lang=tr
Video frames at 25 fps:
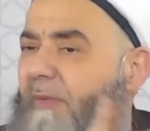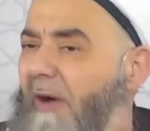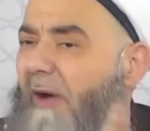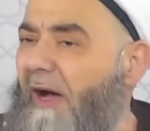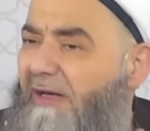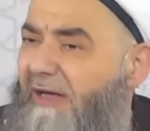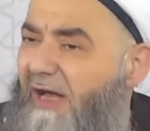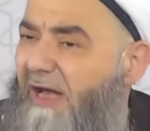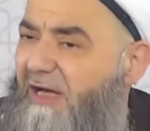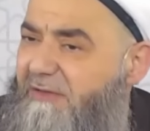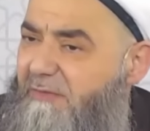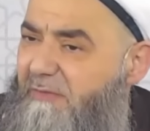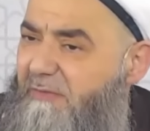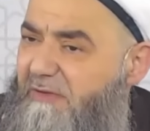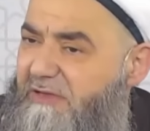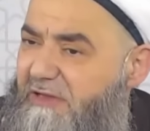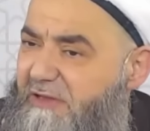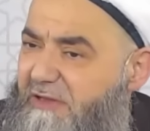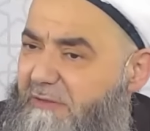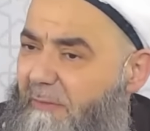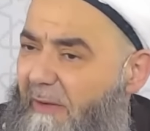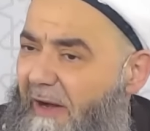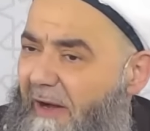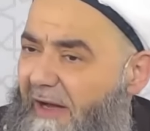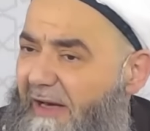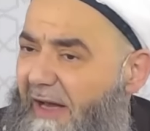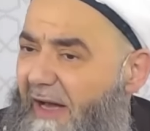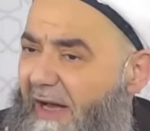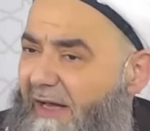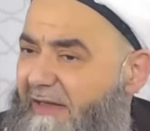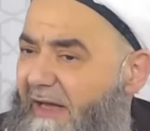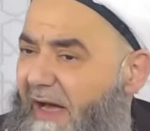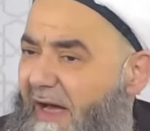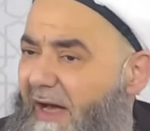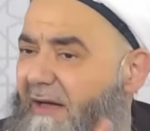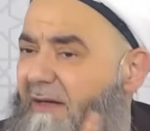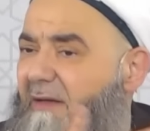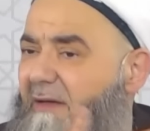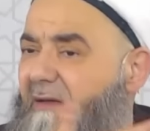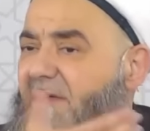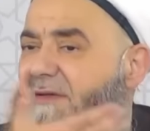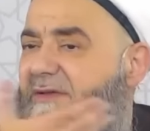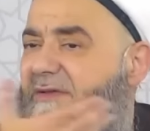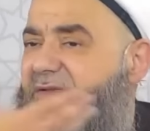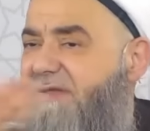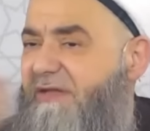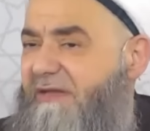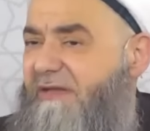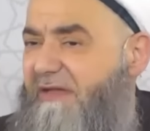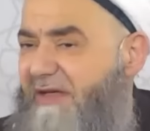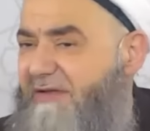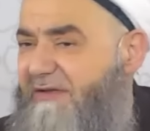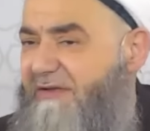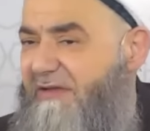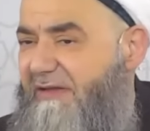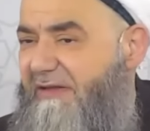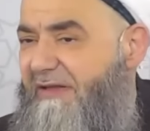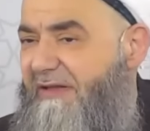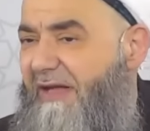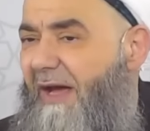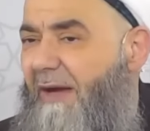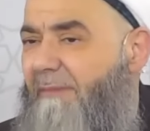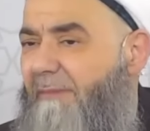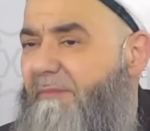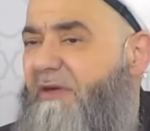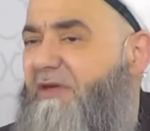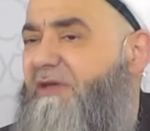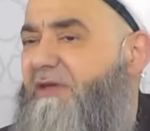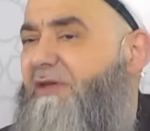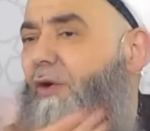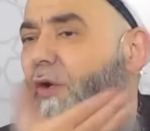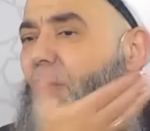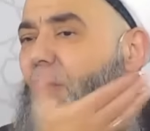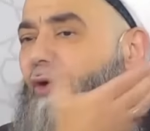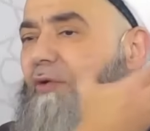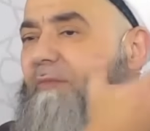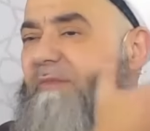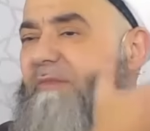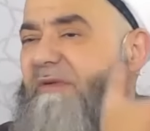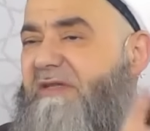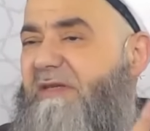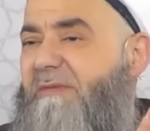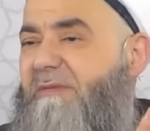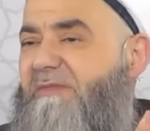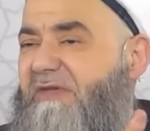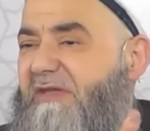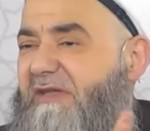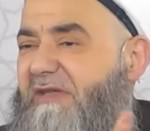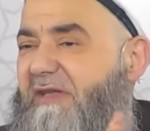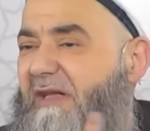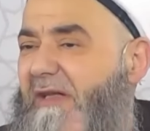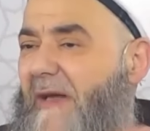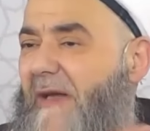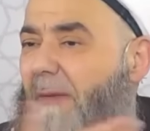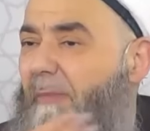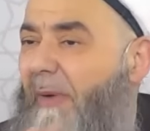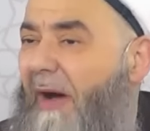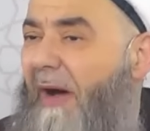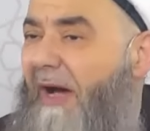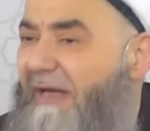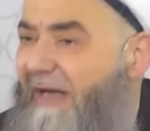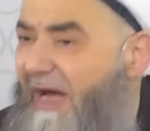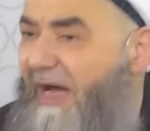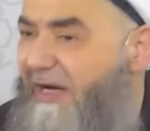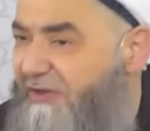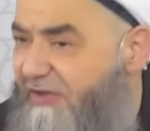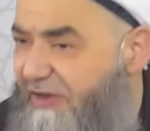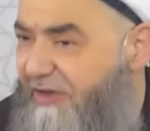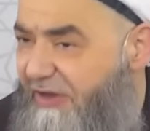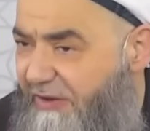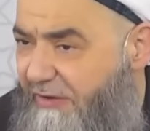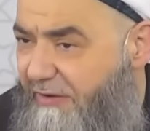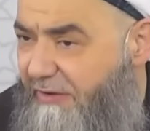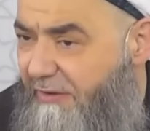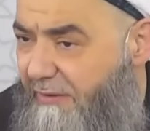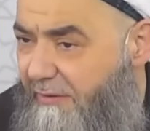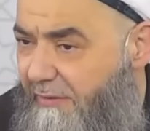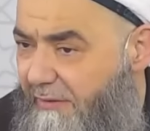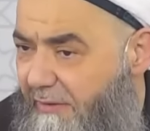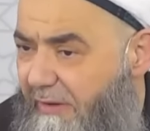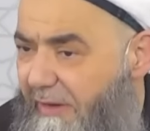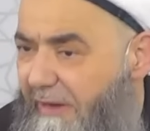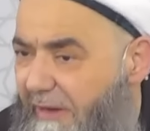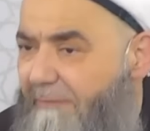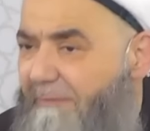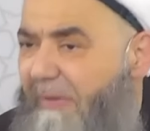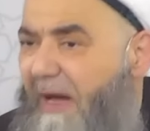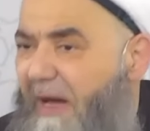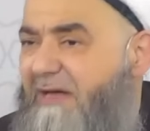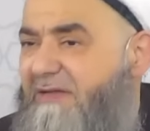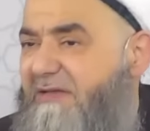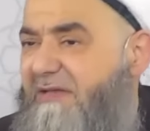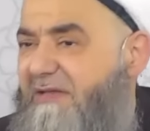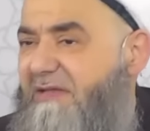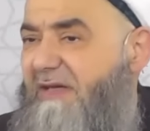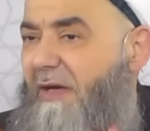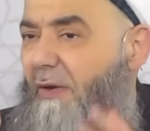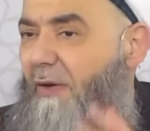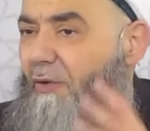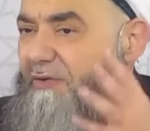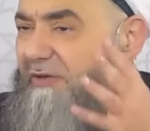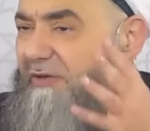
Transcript: paylaşmış İsmail Ağa'da sitesinde. Biz de onu bizim sitede paylaştık. Ben size